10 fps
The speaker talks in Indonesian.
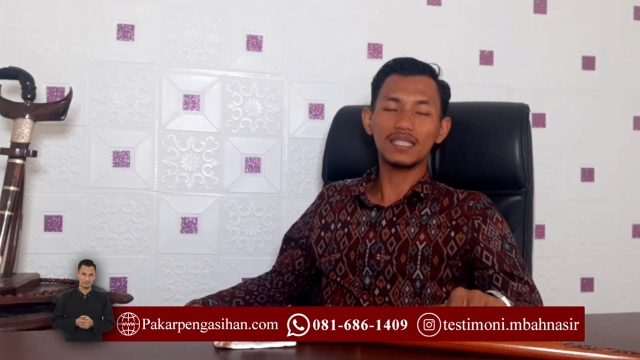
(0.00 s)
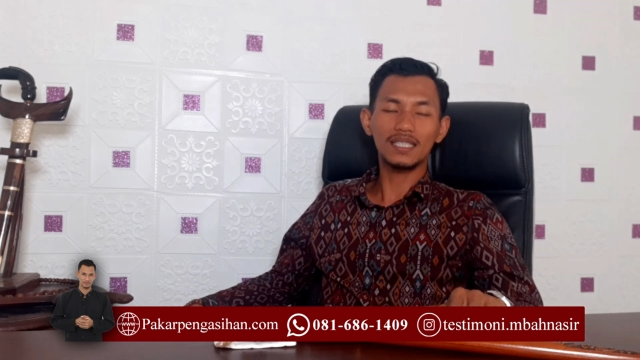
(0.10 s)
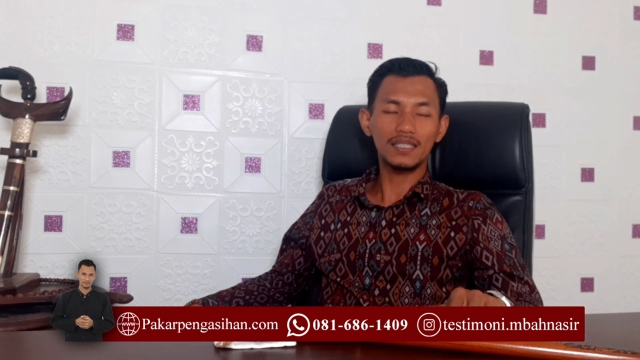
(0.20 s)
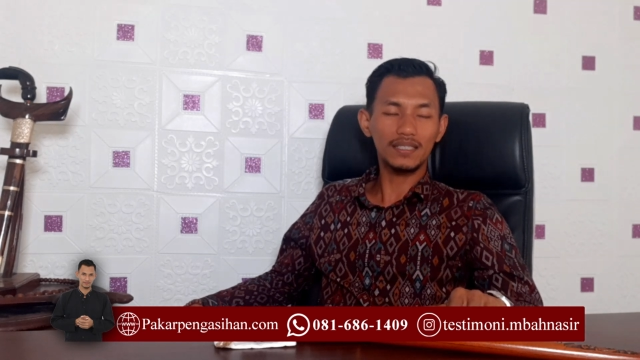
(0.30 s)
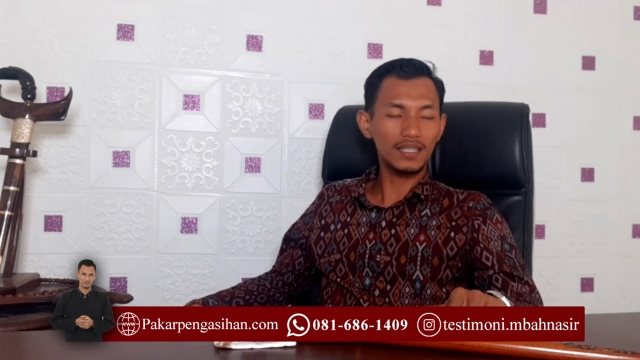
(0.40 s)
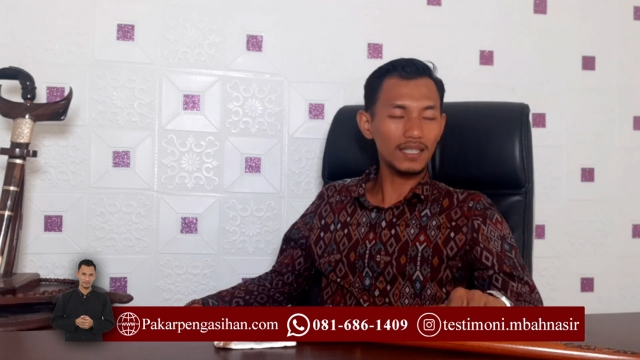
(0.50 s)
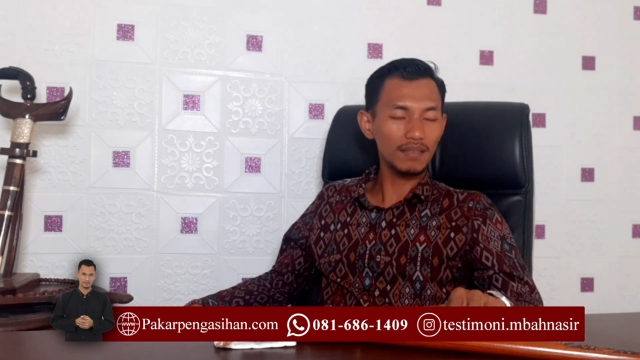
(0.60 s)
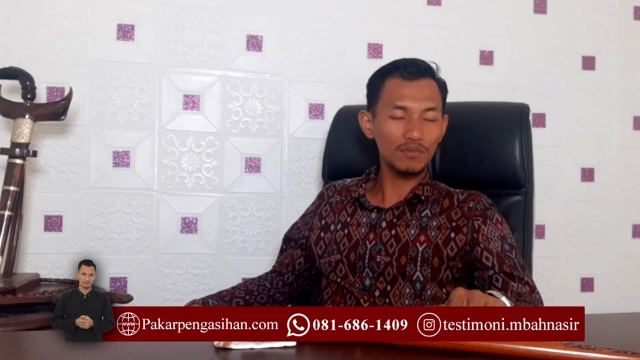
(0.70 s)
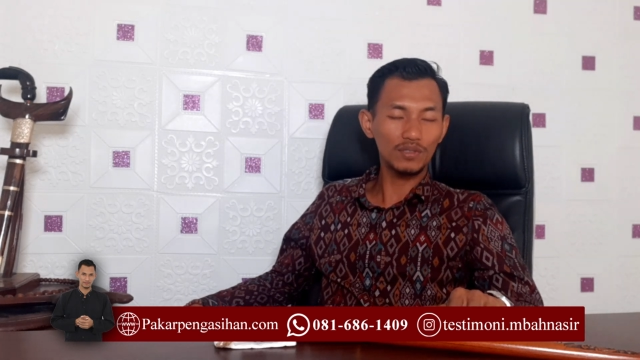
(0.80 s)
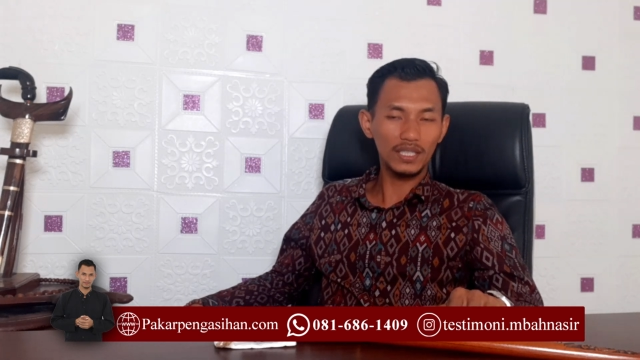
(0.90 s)

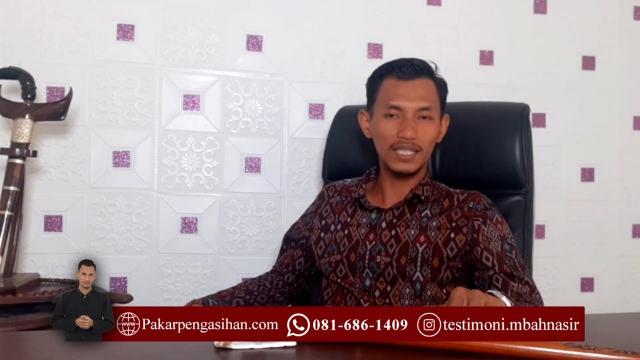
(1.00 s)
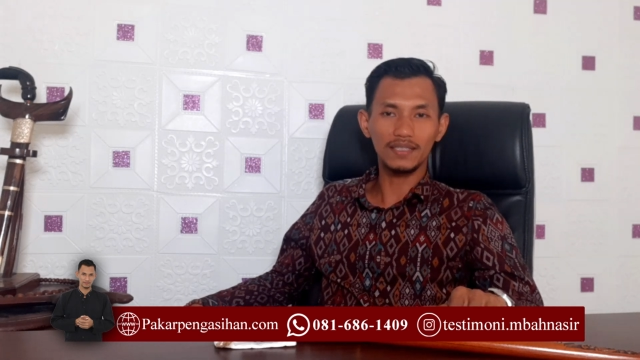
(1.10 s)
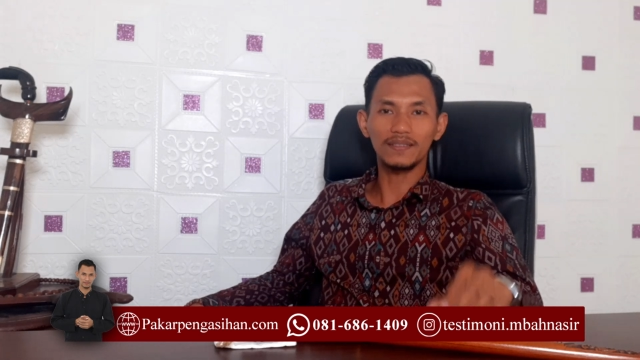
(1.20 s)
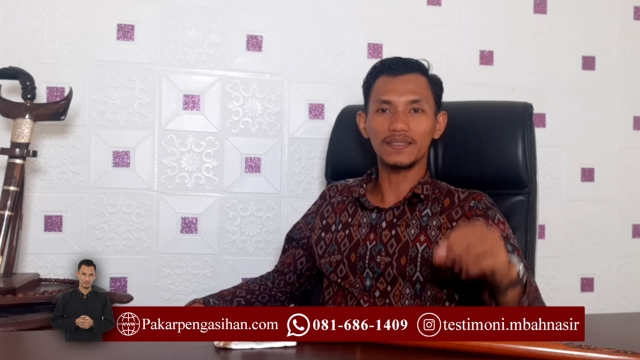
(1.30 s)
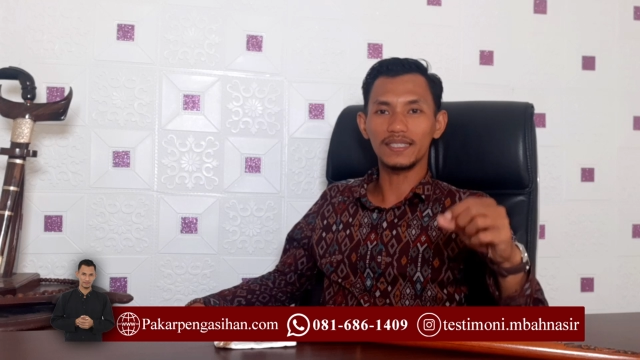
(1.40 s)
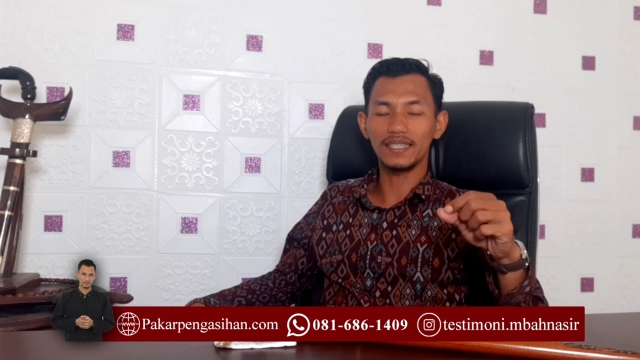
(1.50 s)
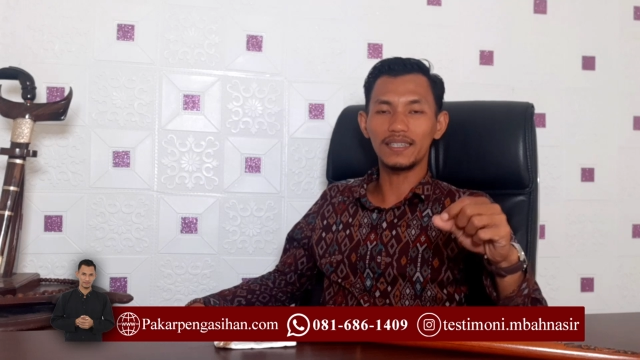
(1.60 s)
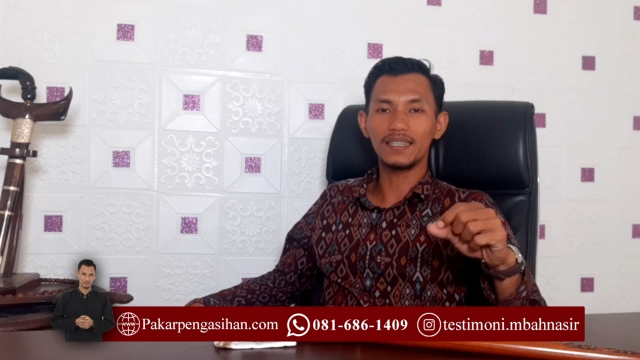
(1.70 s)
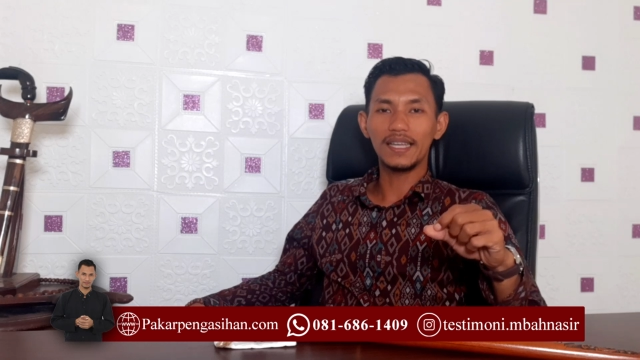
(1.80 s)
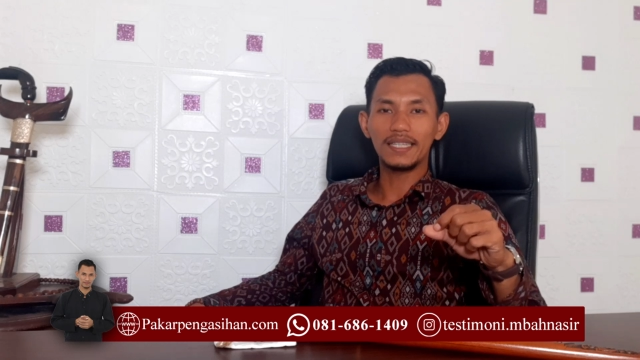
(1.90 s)
sesering mungkin ya
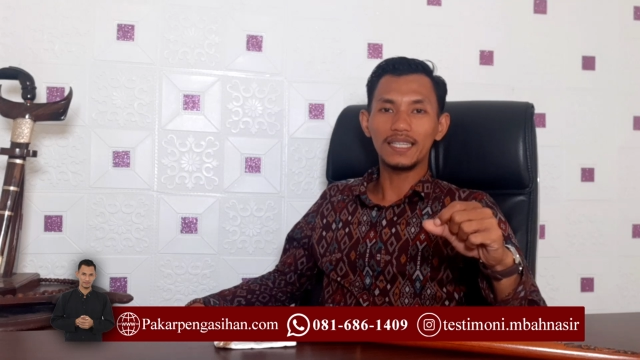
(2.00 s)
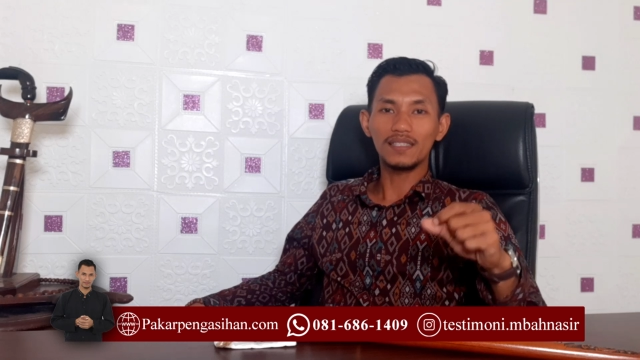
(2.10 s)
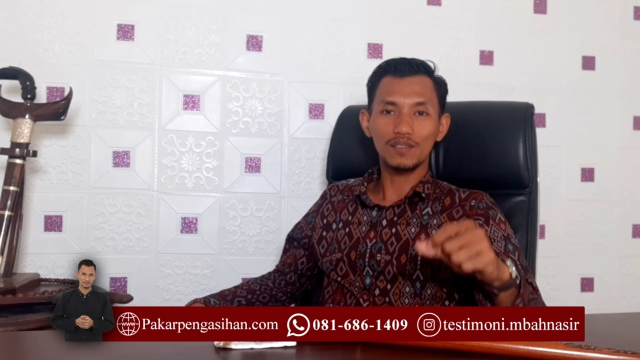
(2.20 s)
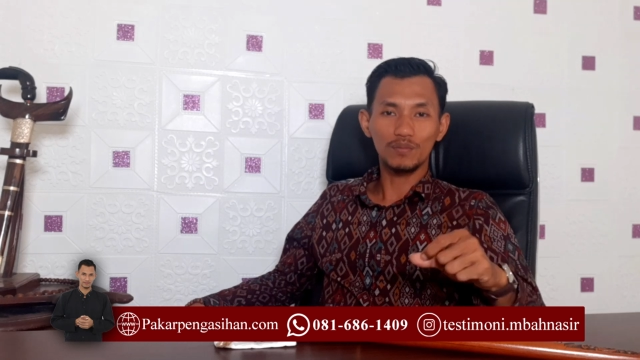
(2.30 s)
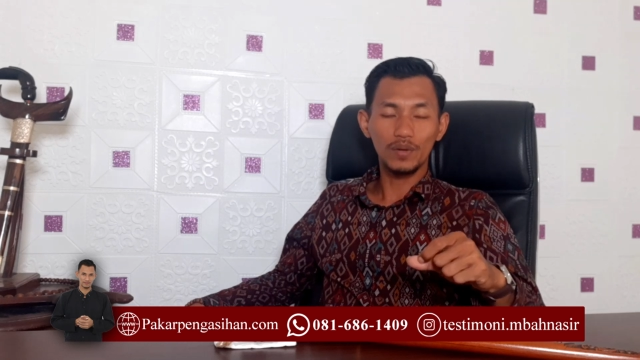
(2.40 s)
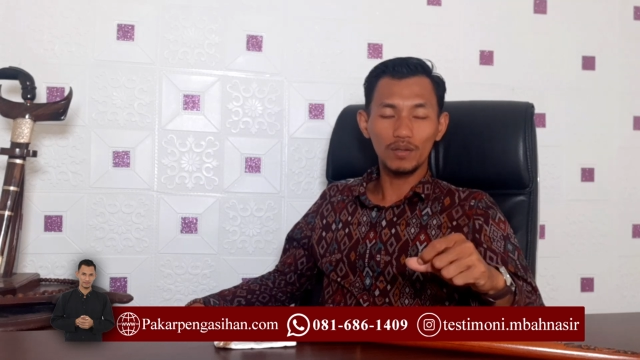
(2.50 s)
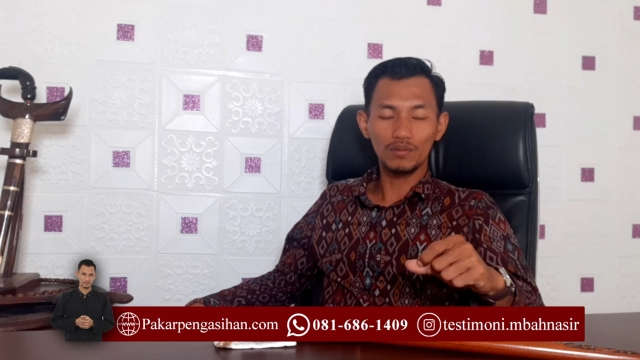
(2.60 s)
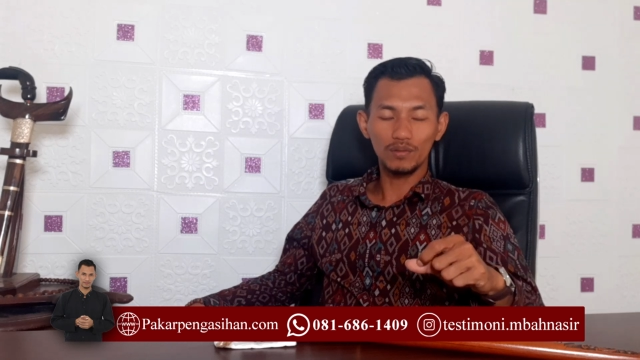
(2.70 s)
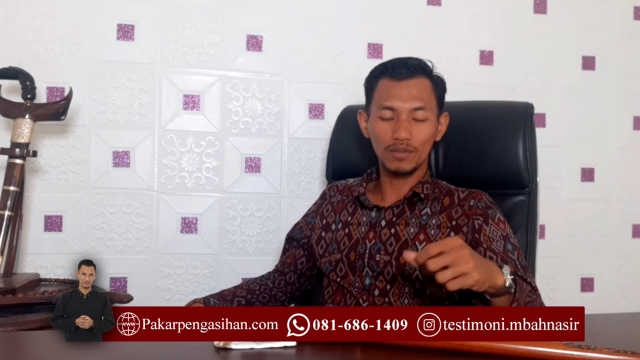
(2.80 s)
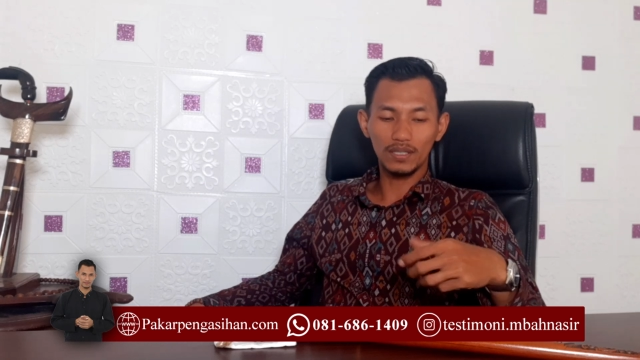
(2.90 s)
dan coba
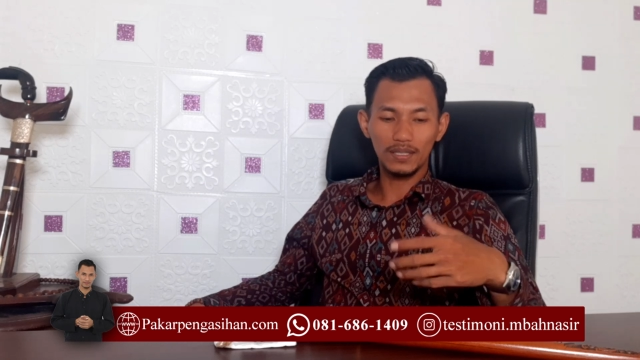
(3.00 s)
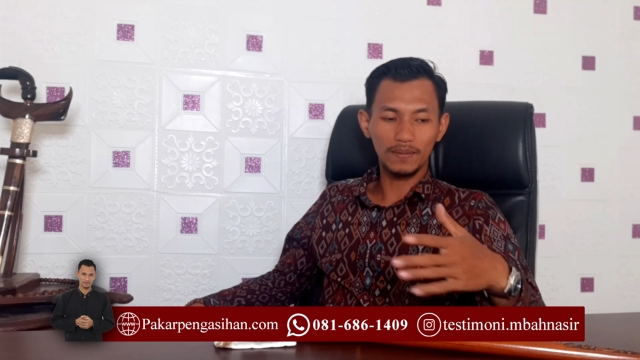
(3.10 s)
untuk